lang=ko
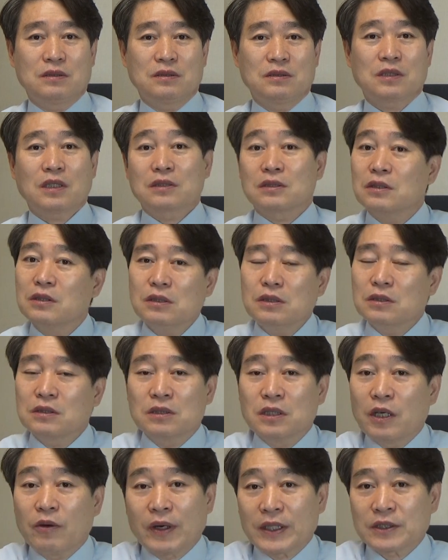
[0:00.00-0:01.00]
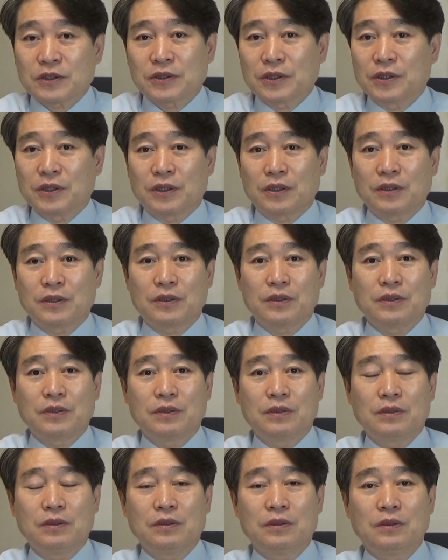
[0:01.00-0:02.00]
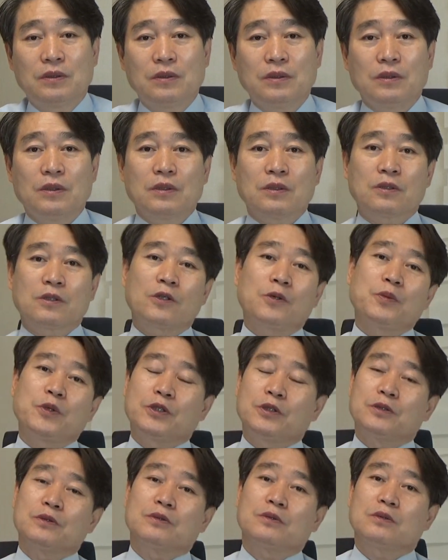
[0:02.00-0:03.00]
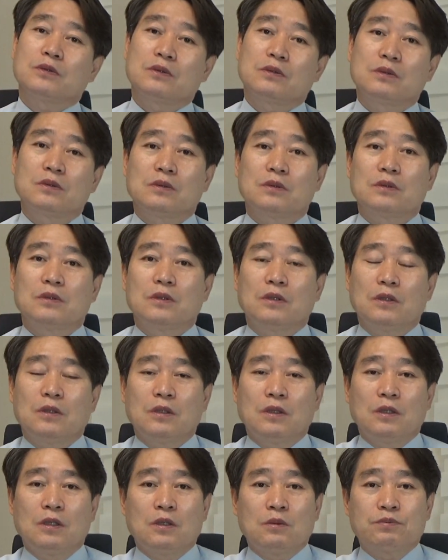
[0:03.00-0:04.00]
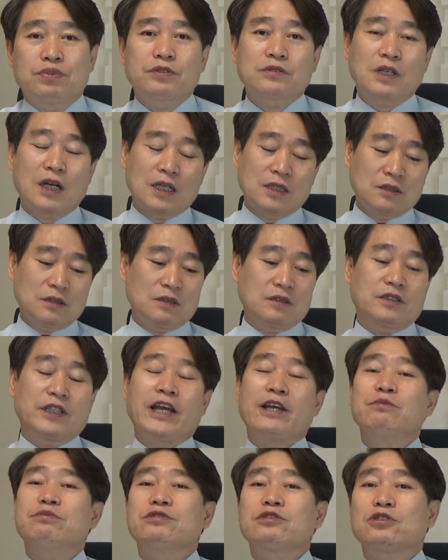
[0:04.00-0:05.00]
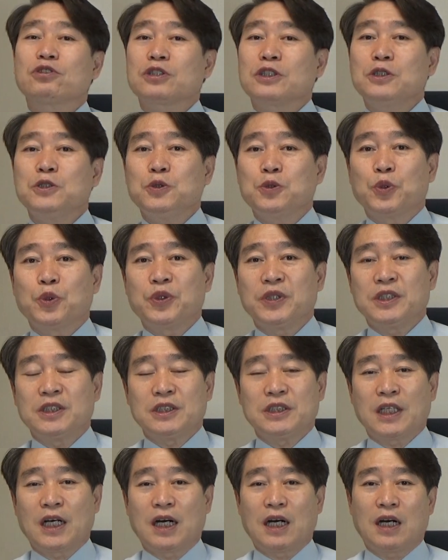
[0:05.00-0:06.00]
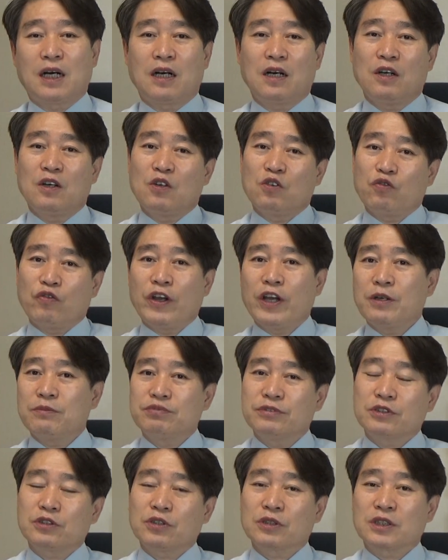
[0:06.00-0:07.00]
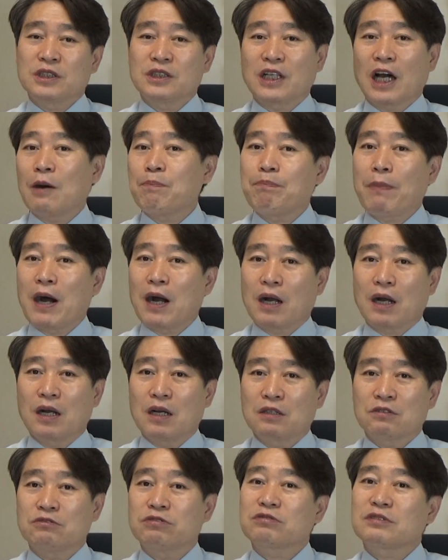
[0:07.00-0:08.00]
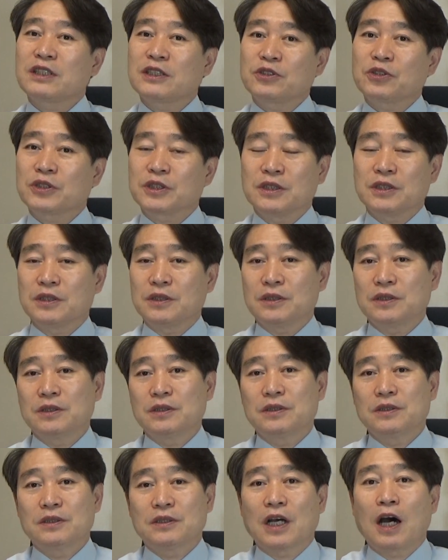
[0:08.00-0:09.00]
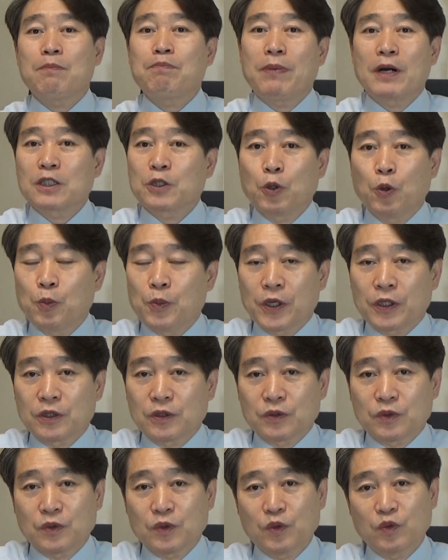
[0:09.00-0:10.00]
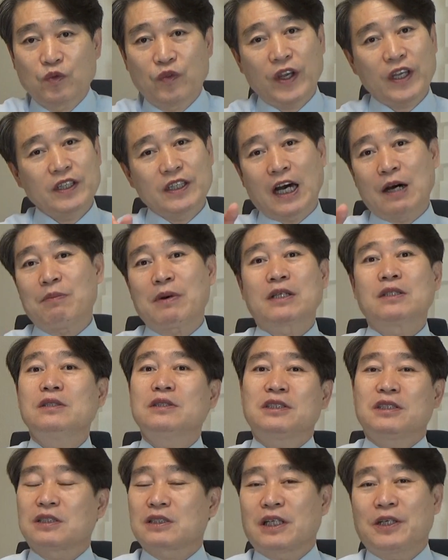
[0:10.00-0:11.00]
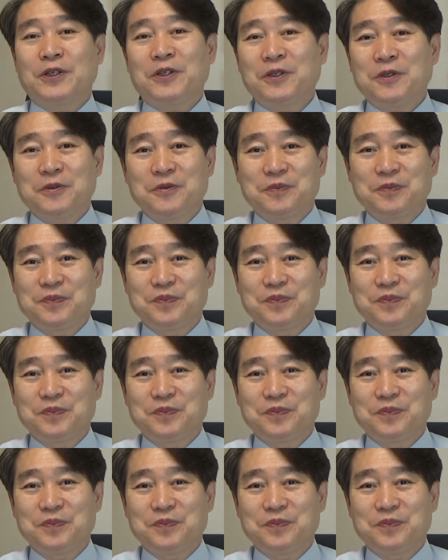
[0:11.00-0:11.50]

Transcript: 자, 늘 그래왔어요. 그러면은 북한은 내부적인 요인이나 외부적인 압박, 국제적인 압박이 오면은 왜 남한을 칠까요?